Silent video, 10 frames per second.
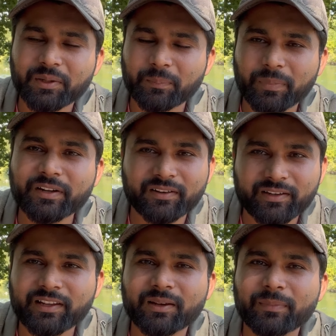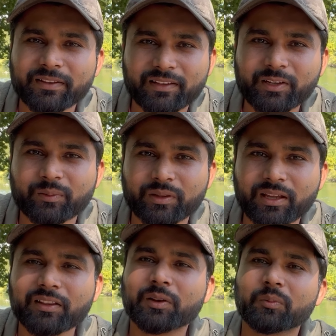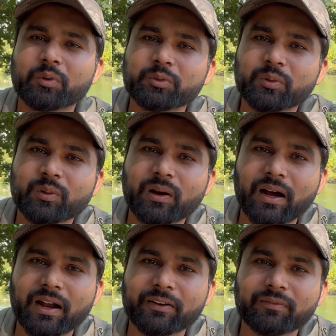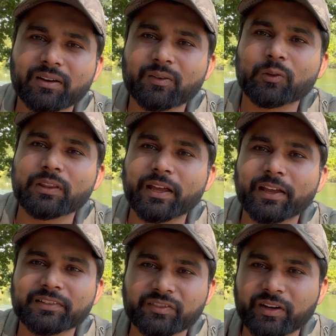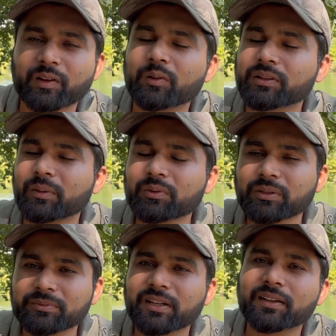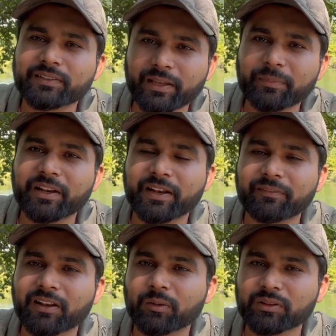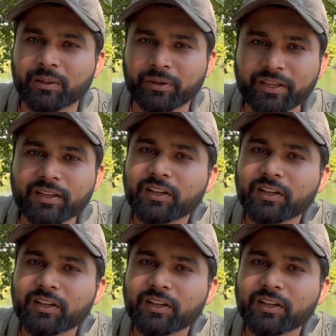बट रियल में ऐसा नहीं होता वो जो हार्ड वर्क होता है स्ट्रगल होता है वो सब जगह सेम ही रहने वाला होता है भाई